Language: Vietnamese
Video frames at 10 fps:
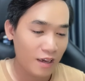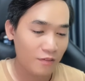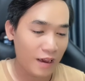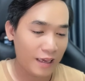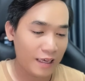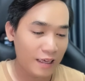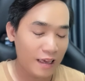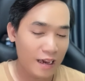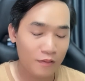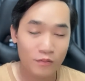về
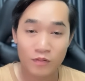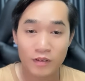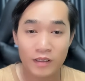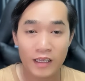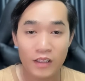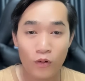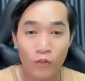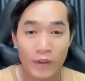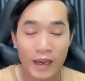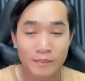cái à, cái
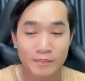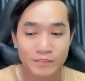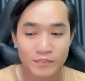vụ mà